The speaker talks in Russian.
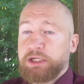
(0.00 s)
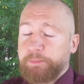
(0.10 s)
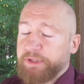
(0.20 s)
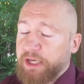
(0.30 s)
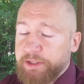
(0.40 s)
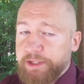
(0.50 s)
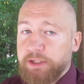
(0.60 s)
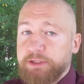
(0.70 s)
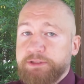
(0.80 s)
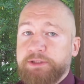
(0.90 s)
криминальной
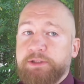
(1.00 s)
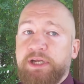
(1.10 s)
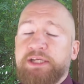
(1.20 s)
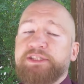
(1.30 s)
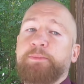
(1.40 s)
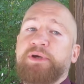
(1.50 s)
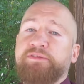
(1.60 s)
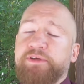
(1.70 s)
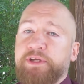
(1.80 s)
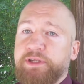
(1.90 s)
деятельности для
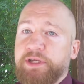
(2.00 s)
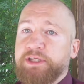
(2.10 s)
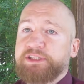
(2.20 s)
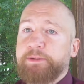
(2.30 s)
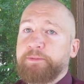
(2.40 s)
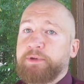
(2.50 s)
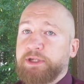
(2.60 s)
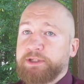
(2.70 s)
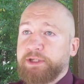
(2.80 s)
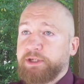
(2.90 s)
зарабатывания денег самим
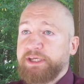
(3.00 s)
Коротких.